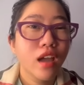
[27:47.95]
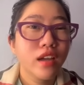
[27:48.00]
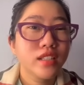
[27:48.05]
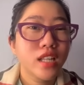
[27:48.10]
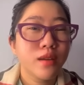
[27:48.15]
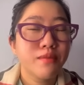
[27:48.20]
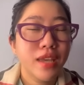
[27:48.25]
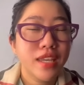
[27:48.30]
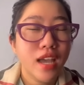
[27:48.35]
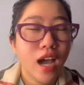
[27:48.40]

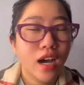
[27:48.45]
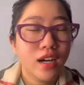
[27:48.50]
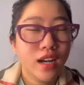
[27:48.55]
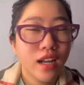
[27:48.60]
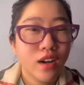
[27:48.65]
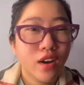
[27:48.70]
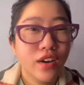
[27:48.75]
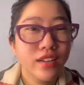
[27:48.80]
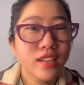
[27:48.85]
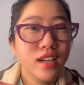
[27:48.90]
thì bây giờ là
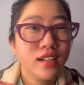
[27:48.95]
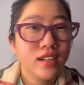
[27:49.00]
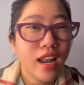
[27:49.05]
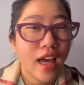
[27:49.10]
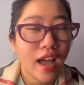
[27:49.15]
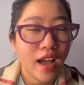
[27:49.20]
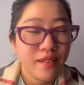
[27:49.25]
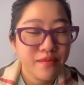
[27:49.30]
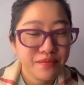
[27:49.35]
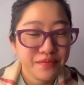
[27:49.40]
coi như
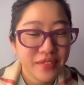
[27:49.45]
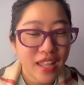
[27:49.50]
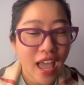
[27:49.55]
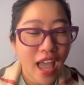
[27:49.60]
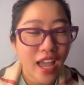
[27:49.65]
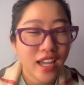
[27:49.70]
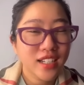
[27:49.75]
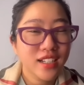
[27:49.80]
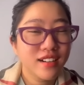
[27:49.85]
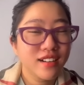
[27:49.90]
là
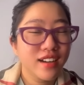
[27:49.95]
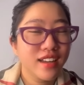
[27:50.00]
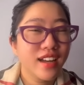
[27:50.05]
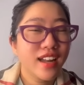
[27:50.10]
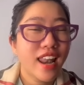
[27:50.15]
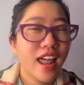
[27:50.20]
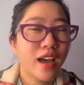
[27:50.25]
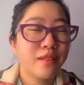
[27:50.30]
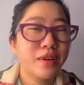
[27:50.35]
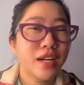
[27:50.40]
hai người đó
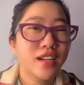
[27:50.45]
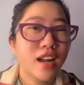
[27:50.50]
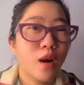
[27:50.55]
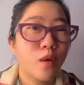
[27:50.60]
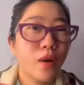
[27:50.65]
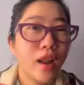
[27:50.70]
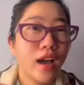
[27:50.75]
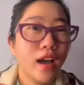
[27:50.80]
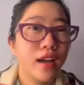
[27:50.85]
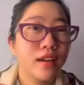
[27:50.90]
là bắt đầu
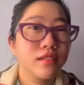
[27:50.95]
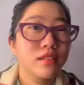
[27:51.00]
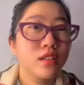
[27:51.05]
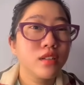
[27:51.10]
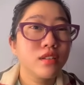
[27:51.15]
là